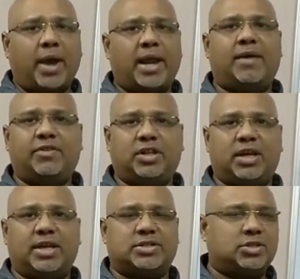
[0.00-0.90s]
आप नहीं
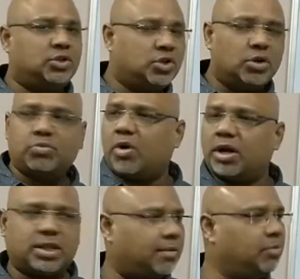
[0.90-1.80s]
चाहोगे कि वे
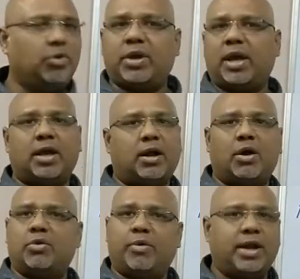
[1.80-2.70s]
यहाँ वहाँ ढूंढे और
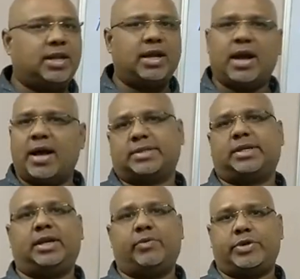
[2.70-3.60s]
प्रश्न पूछते रहे कि
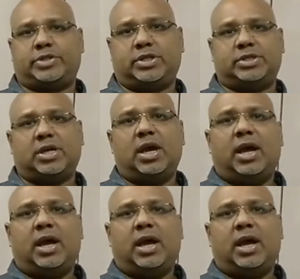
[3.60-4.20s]
कहाँ पर क्या है